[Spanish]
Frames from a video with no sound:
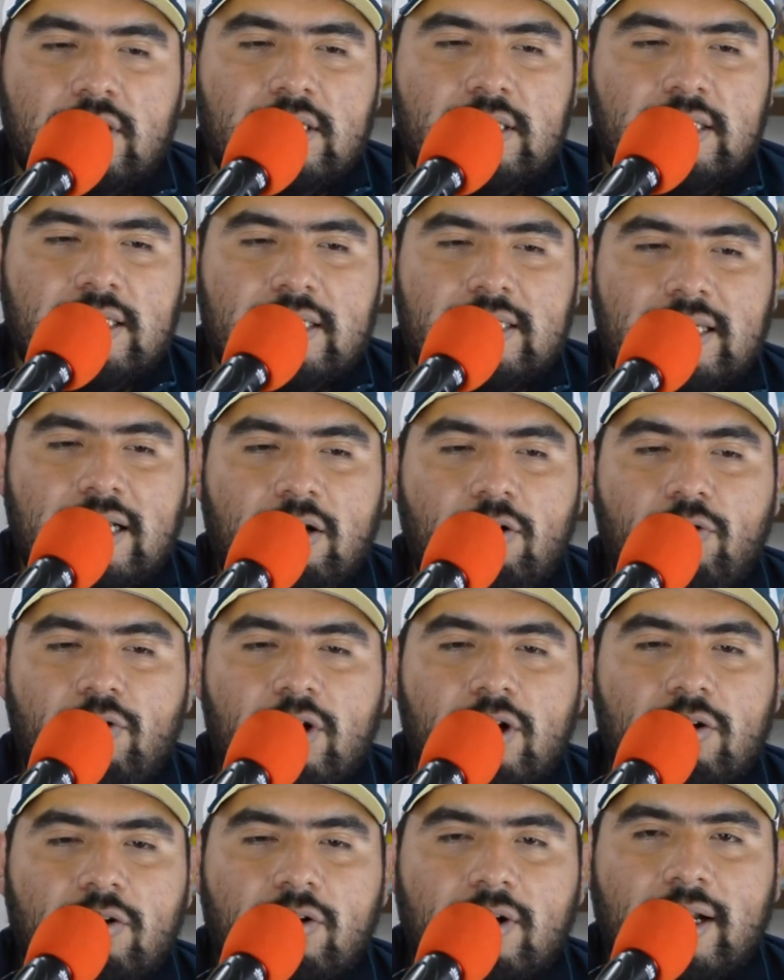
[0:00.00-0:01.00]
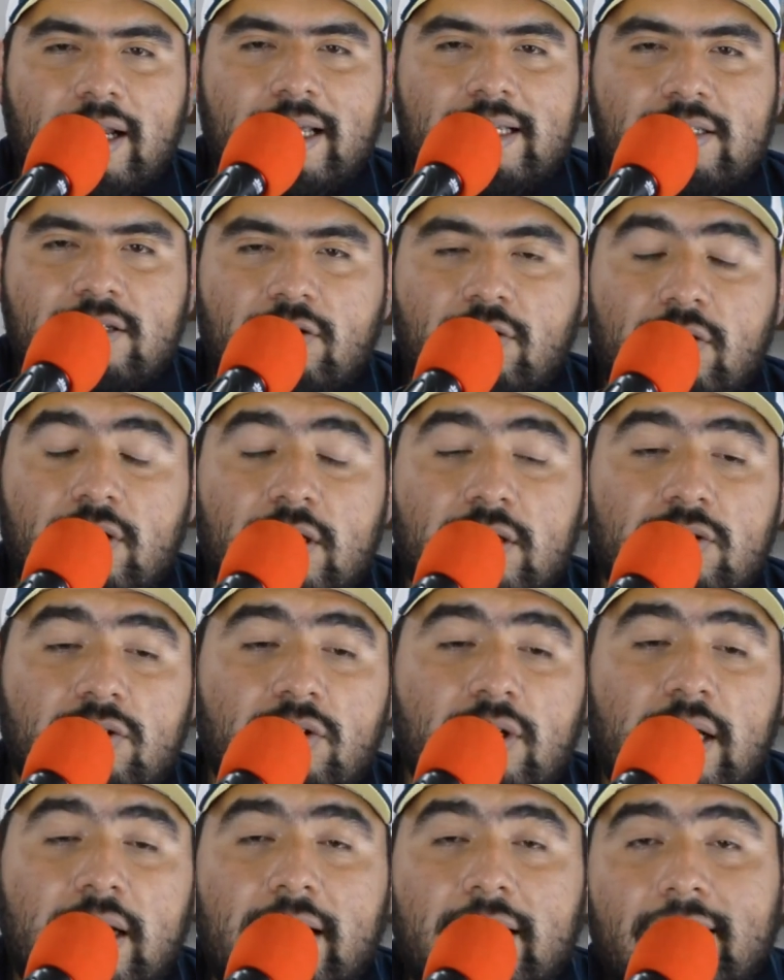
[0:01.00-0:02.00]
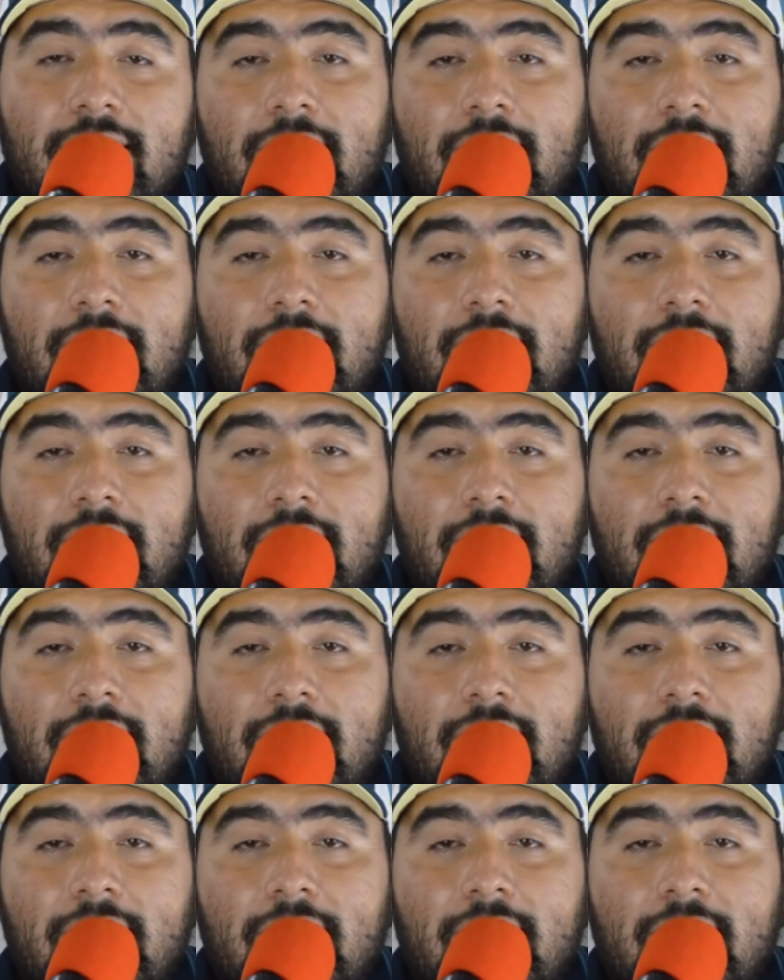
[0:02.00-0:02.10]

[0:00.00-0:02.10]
este es el único clásico nacional,